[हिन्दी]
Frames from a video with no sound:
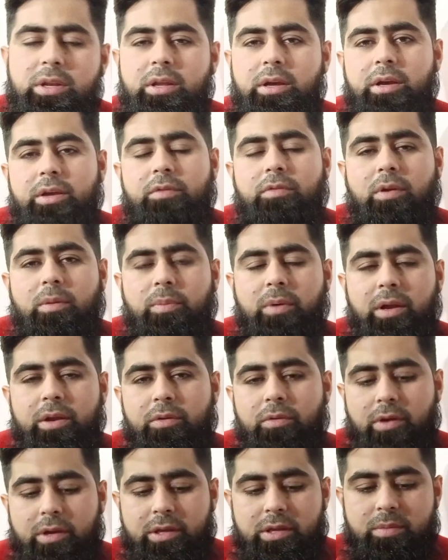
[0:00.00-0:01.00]

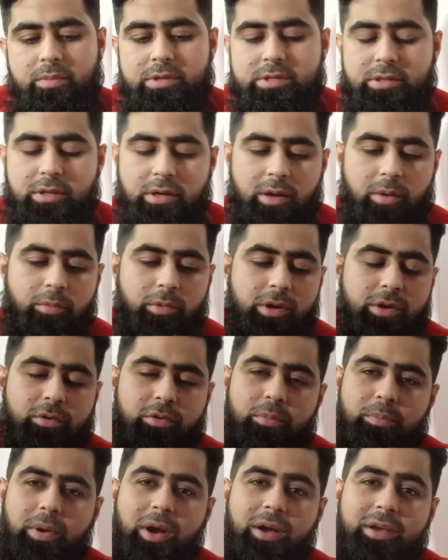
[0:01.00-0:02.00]

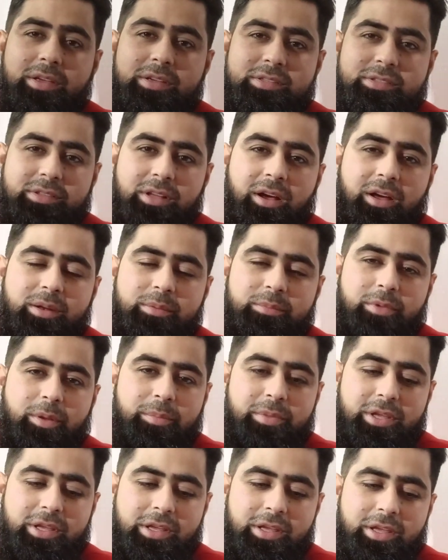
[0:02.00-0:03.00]
अल्लाम पाकिस्तान में
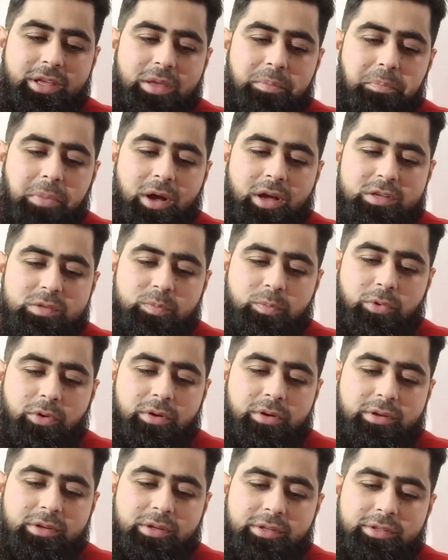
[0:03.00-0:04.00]
भी ई
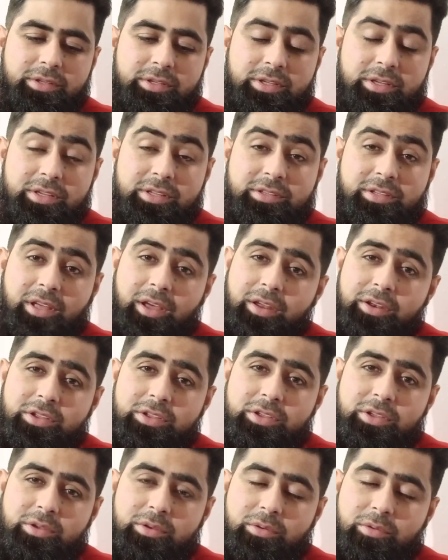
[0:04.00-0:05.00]
पासपोर्ट की
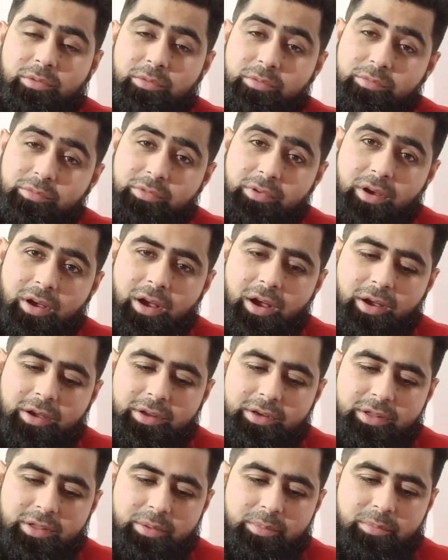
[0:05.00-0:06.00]
तैयारी
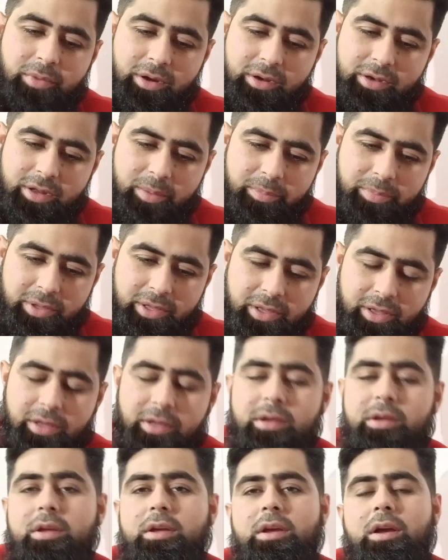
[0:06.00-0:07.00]
आखिरी मरले पे
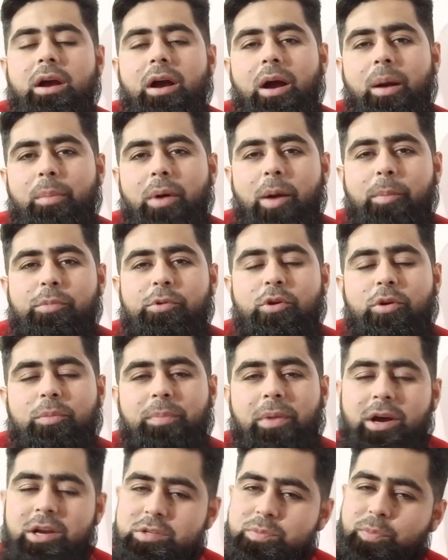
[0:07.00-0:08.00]
है अब आप लोग
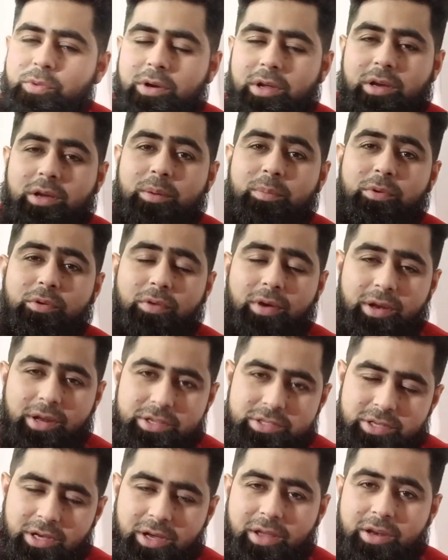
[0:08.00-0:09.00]
पासपोर्ट अगर बनवाना
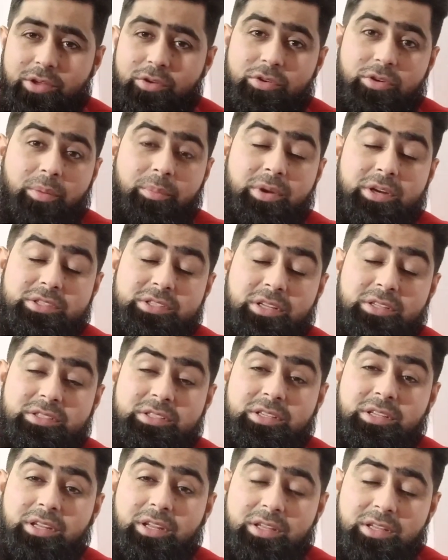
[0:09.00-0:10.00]
चाह रहे हैं और
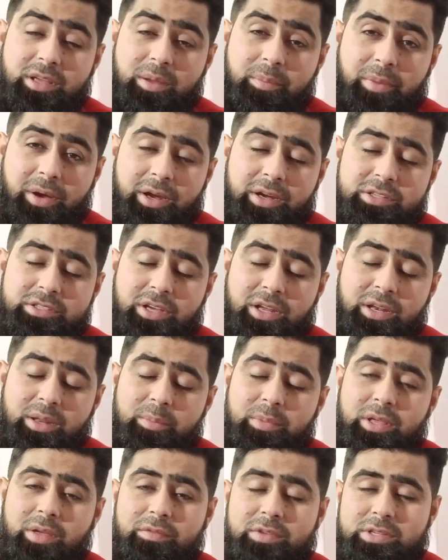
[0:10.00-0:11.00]
एमरजेंसी नहीं है बाहर जाने
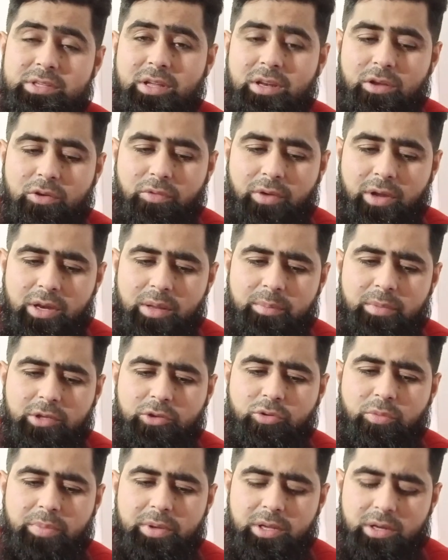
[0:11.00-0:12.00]
में या वीज़ा लगवाने में
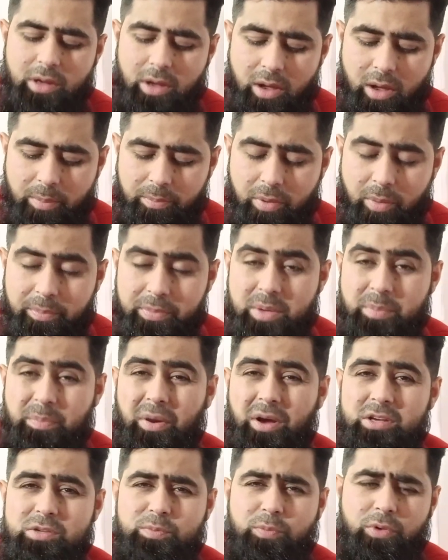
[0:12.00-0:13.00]
तो फिर आप अभी
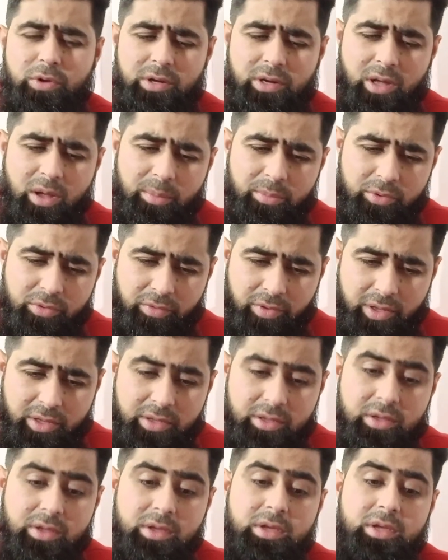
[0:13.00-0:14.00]
पासपोर्ट ना बनवाएं